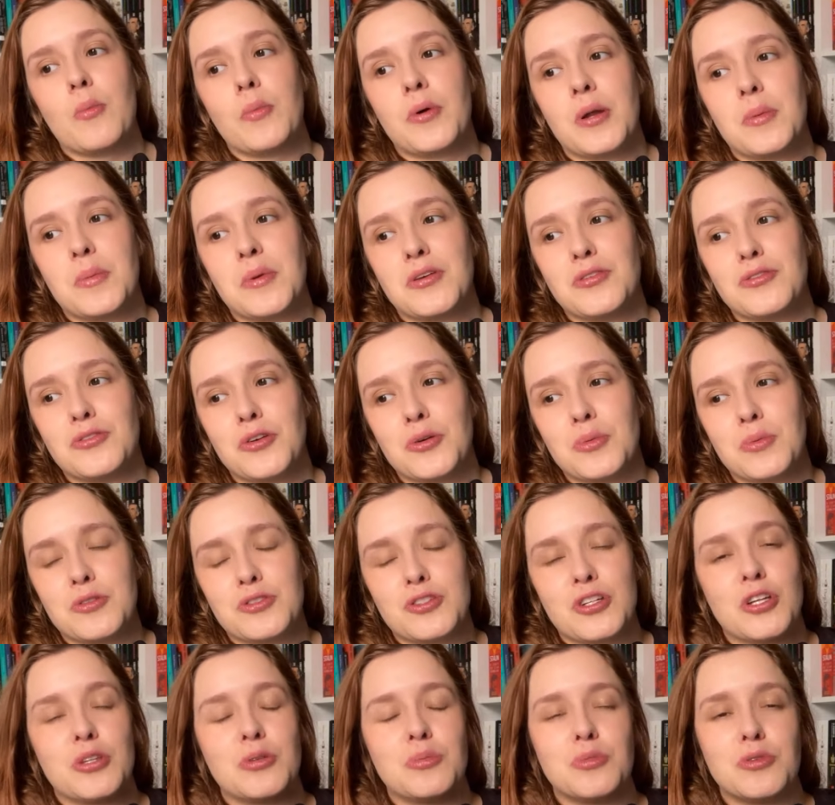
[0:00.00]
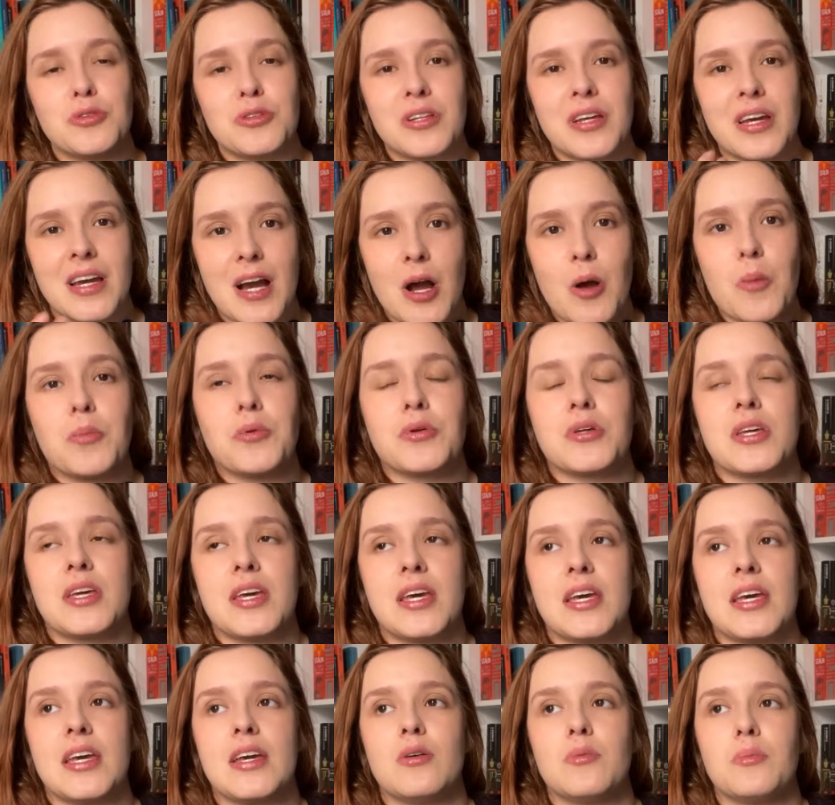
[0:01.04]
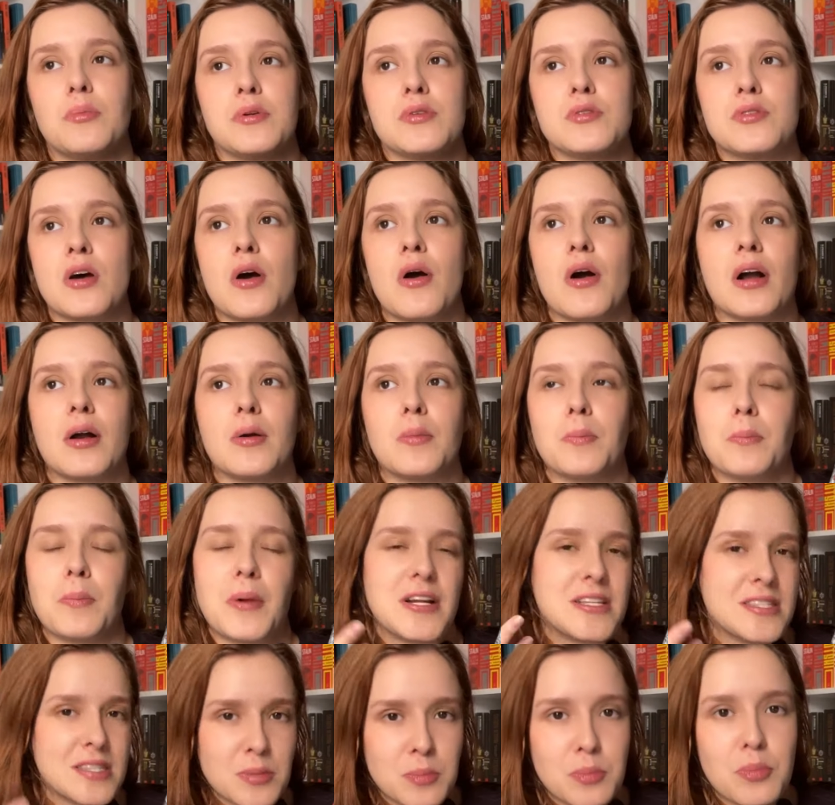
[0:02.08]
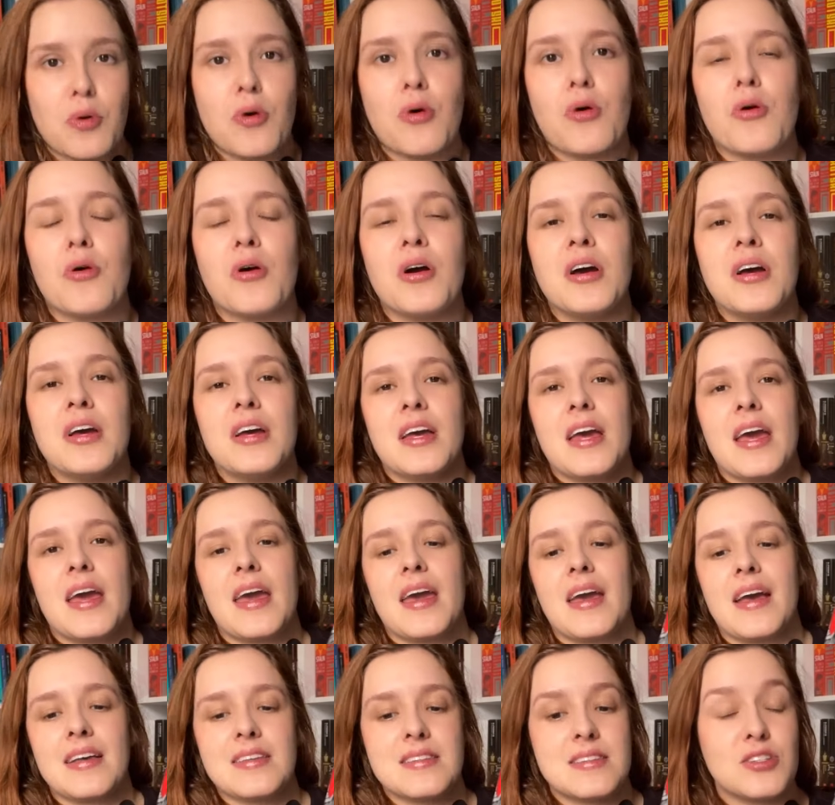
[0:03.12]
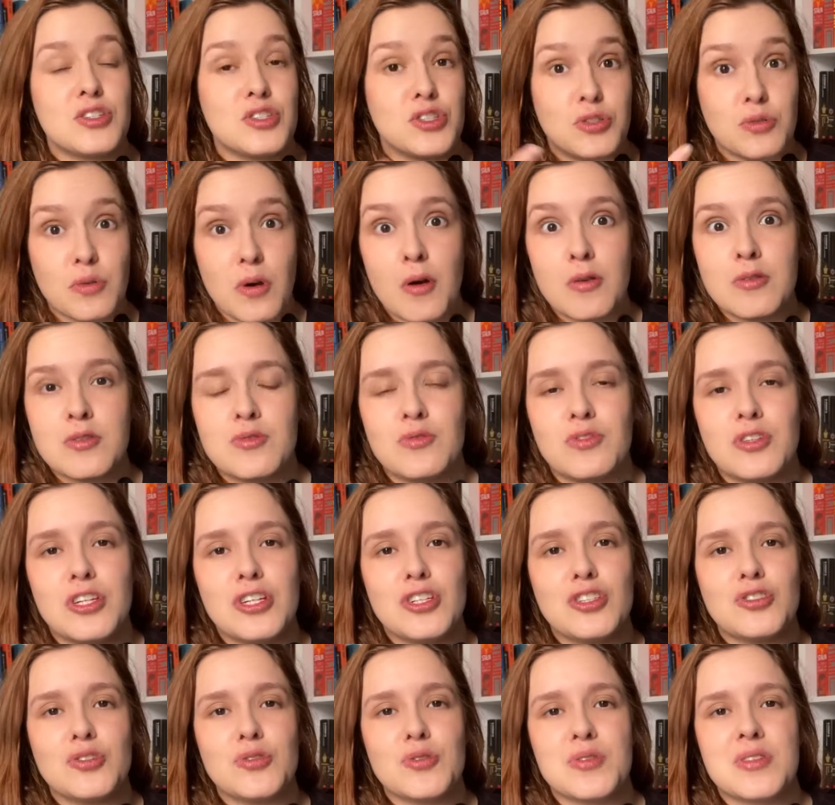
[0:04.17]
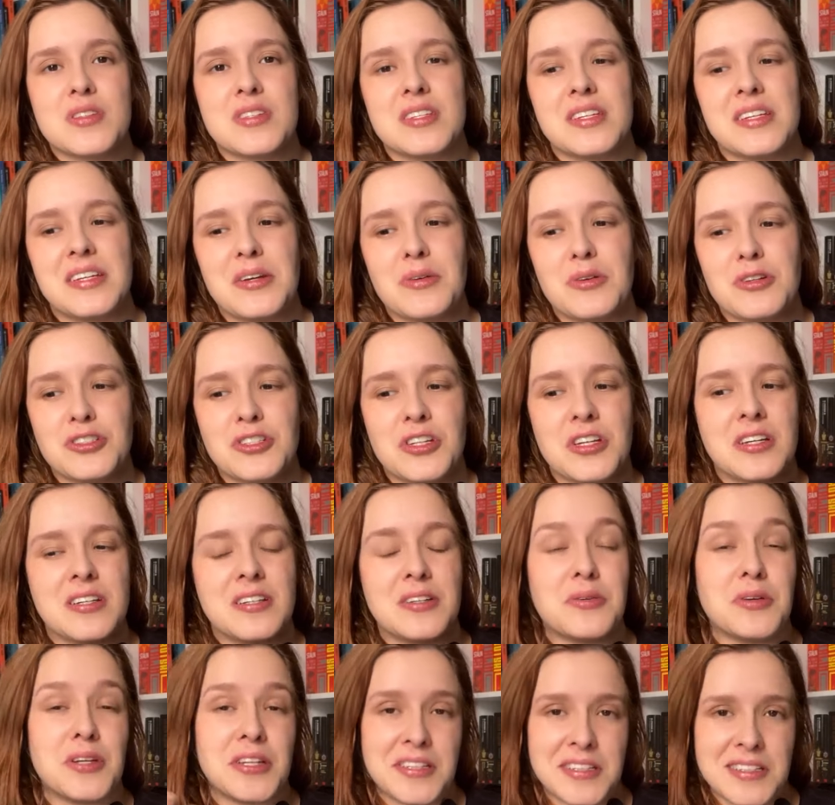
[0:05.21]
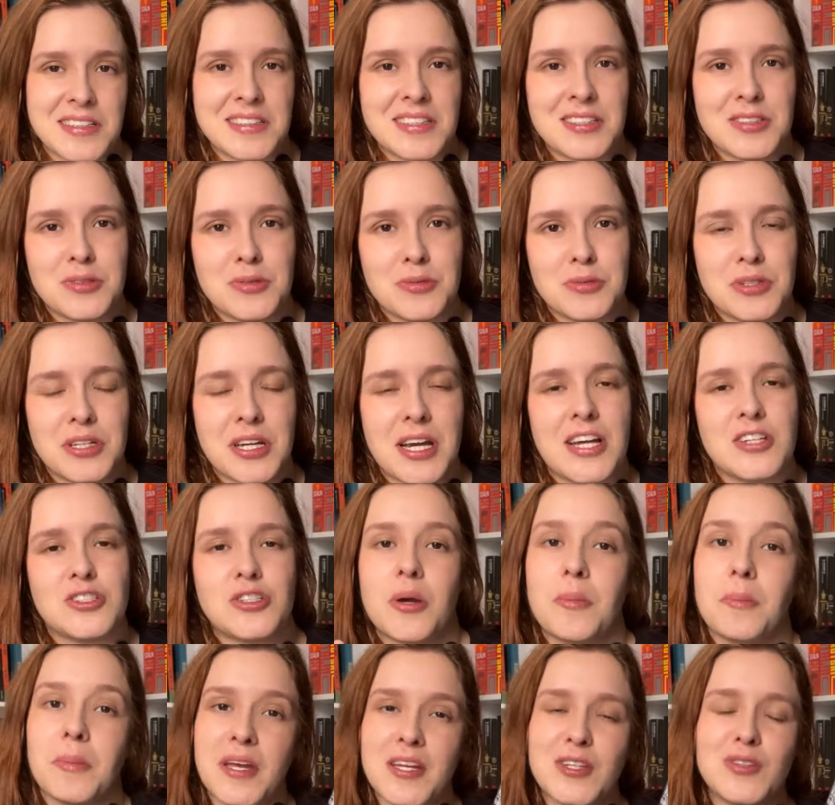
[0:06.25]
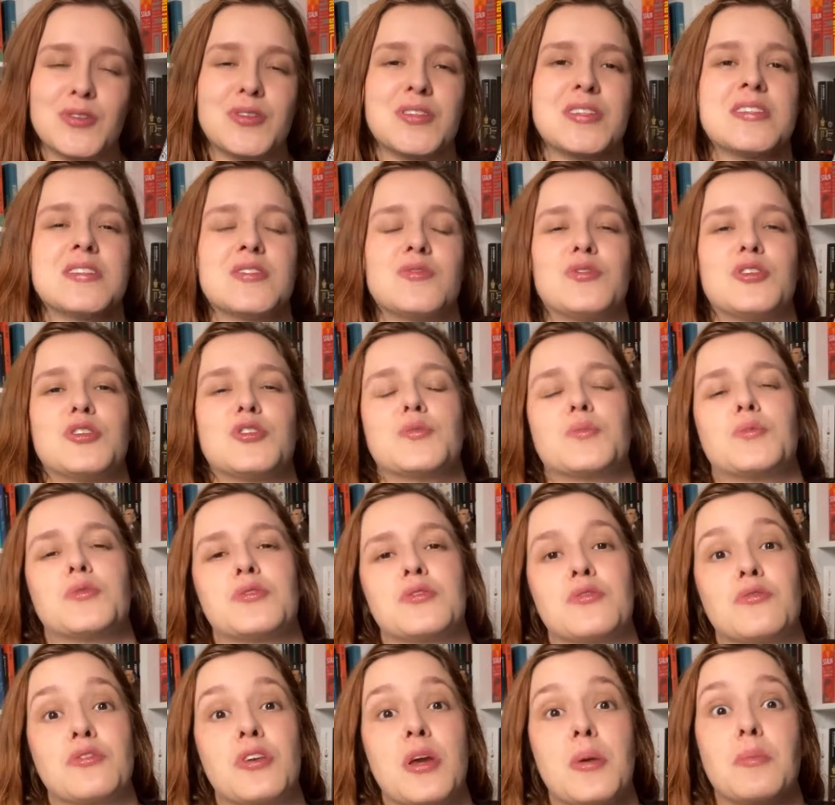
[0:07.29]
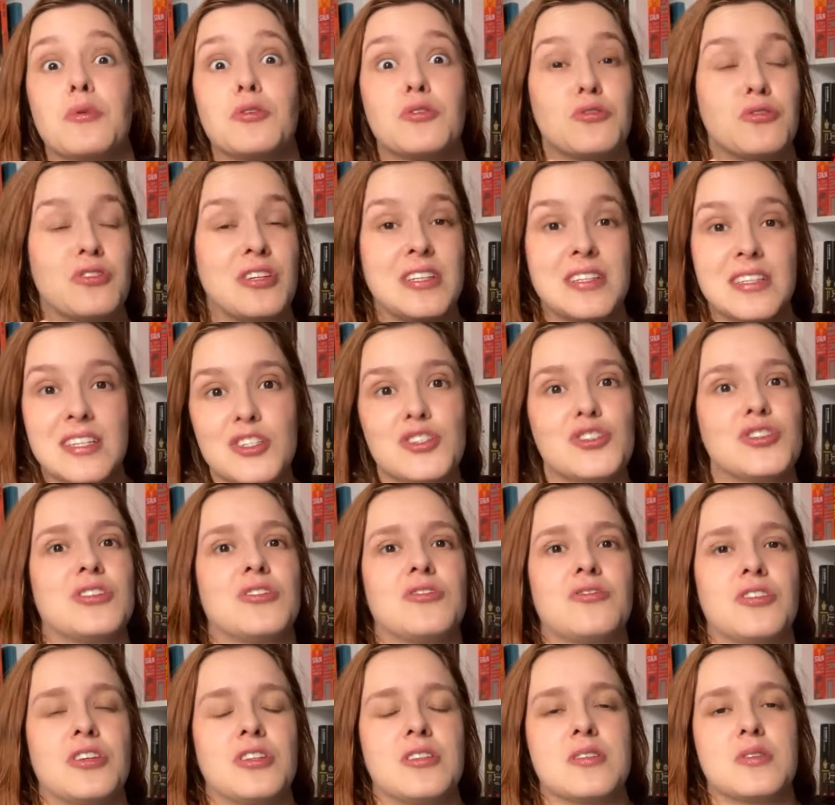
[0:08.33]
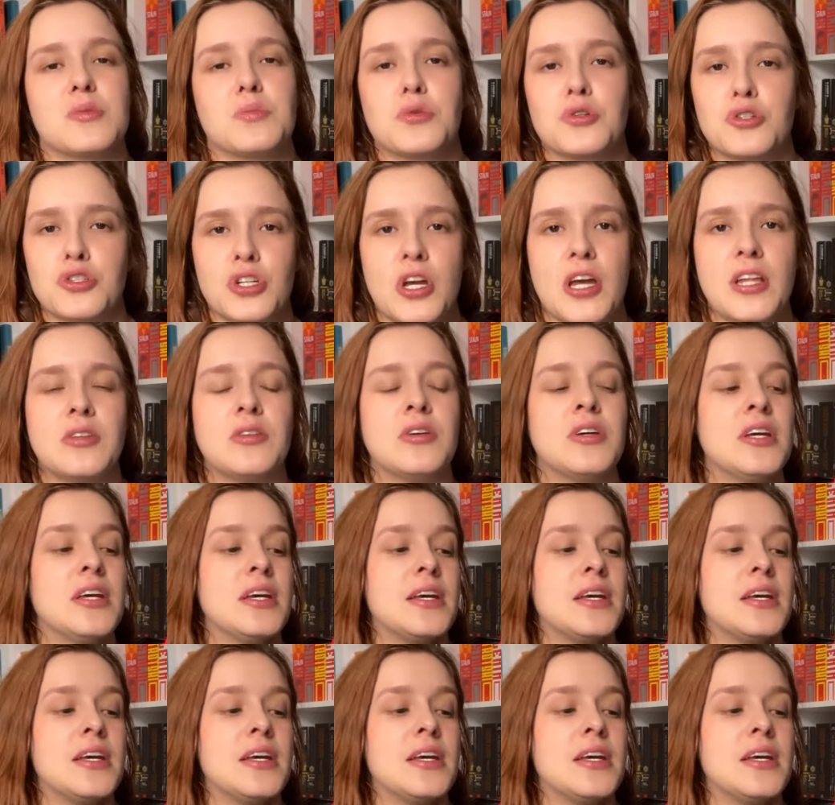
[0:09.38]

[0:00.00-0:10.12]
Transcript: Para mim, foi um projeto muito legal, porque o pessoal participou, é, assistiu aos vídeos e eu achei que não ia ter tanto engajamento nesses vídeos, por isso eu fiquei muito feliz de ter feito esse projeto,